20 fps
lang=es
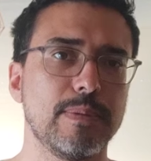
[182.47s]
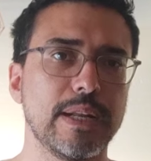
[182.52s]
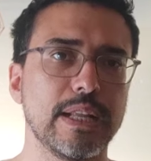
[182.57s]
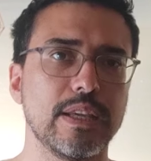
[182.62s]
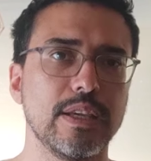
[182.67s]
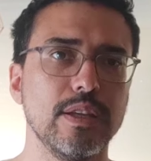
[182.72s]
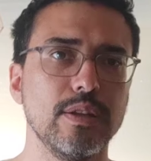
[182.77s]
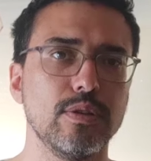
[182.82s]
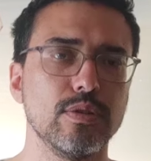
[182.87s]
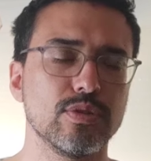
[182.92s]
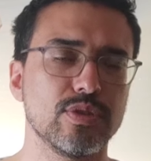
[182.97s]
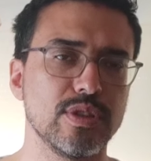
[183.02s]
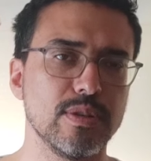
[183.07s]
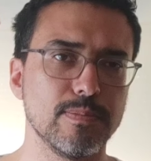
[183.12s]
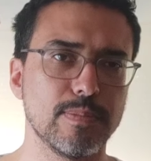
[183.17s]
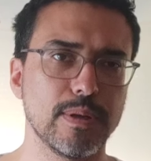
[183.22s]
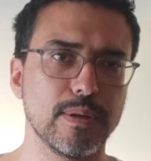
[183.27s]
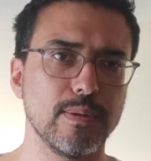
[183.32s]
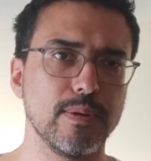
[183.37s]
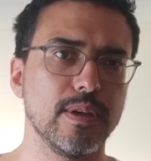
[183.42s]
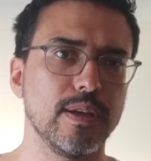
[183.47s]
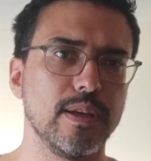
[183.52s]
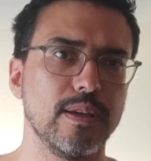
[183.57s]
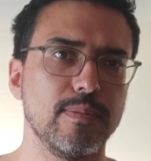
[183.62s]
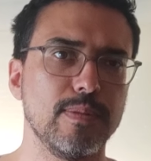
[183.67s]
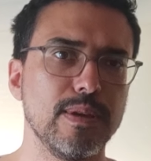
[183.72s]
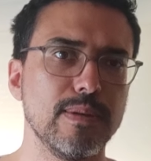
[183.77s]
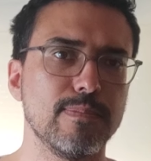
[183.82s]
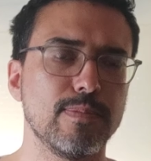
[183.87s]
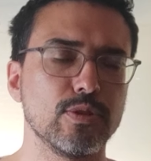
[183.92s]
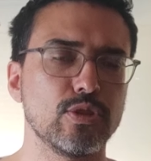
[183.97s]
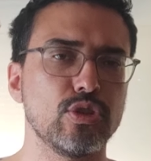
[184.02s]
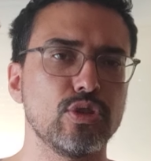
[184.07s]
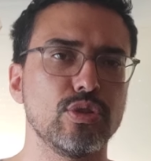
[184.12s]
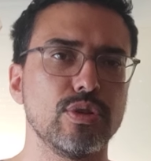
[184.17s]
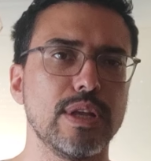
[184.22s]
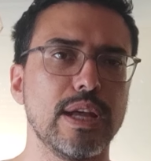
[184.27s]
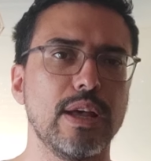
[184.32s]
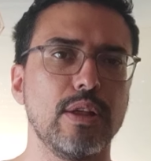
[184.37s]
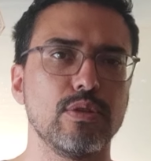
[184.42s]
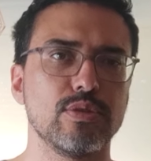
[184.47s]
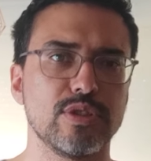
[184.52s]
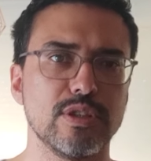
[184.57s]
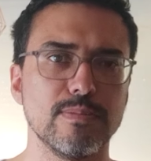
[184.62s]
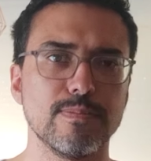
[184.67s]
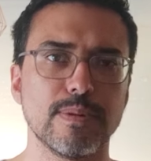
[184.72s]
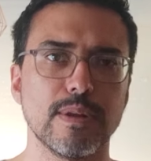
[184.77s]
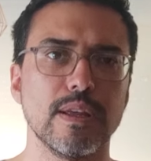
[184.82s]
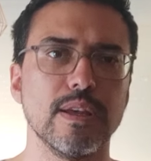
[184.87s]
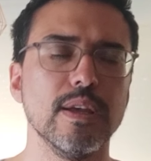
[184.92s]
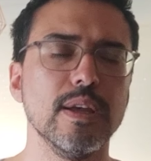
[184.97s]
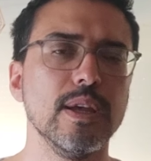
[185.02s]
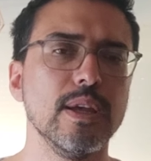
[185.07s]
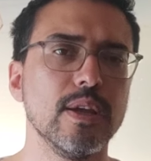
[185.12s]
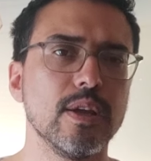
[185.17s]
parejito, siempre eh, bien posicionado, siempre